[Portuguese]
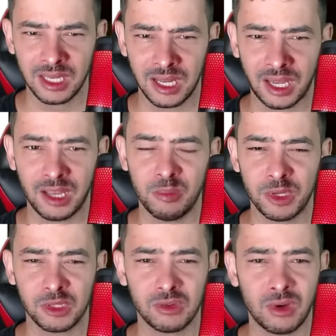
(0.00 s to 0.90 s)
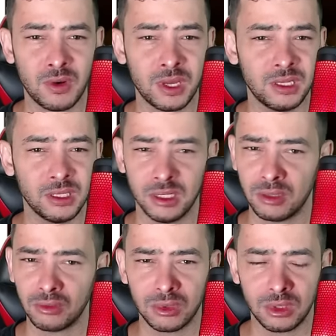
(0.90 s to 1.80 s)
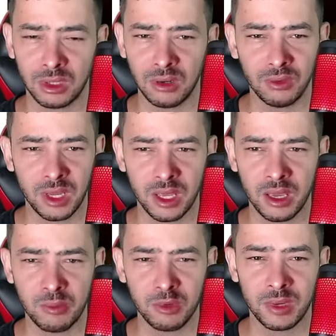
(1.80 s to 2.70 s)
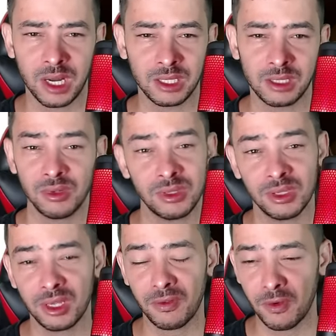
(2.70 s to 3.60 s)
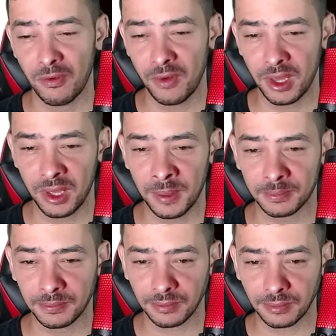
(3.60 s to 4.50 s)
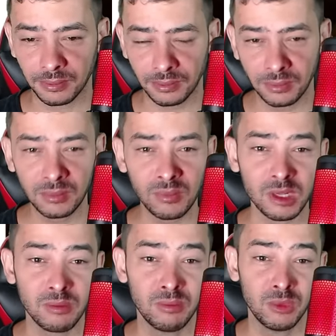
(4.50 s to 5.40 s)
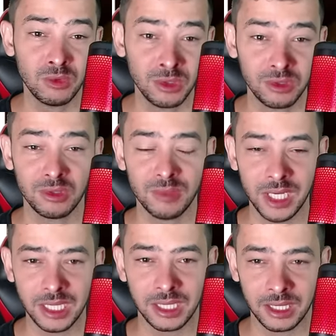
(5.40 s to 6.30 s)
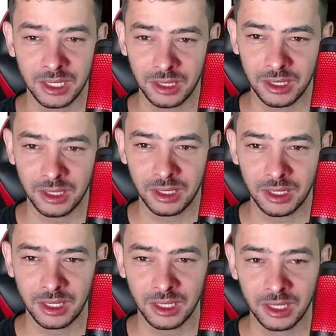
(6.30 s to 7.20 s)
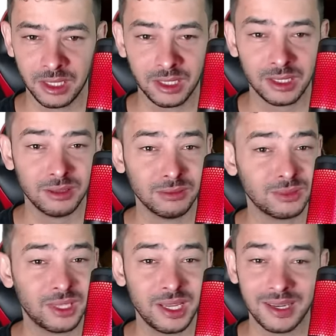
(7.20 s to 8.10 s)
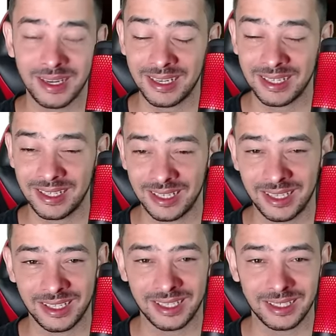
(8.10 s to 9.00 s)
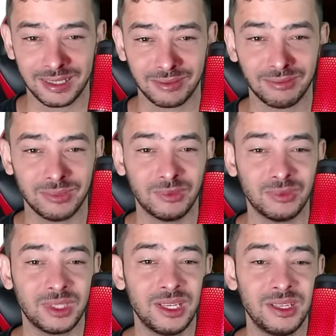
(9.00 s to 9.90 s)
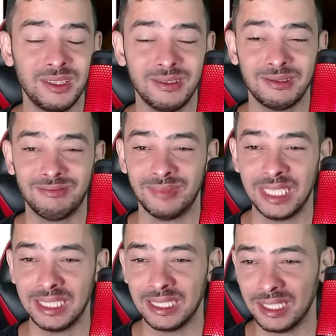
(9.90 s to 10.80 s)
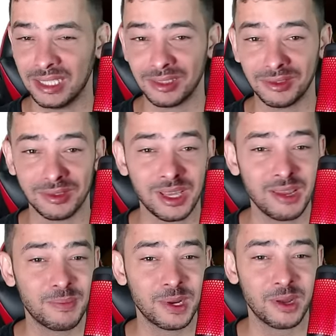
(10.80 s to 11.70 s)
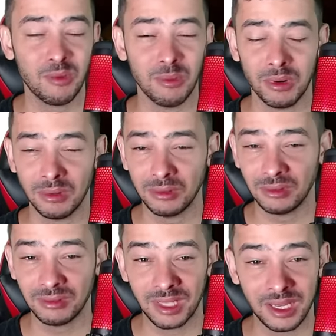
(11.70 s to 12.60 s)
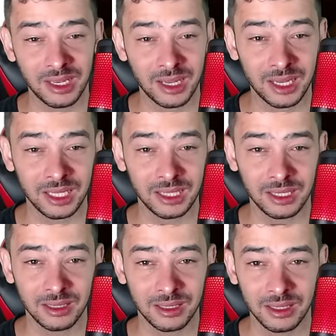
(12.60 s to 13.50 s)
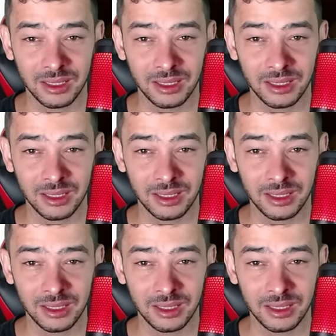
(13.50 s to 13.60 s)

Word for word: Aquele pessoal que eles não estão nem aí pro Brasil. E se você for ver, muitos militantes não tem nada, cara. Não tem dinheiro, não tem emprego bom, não tem nada.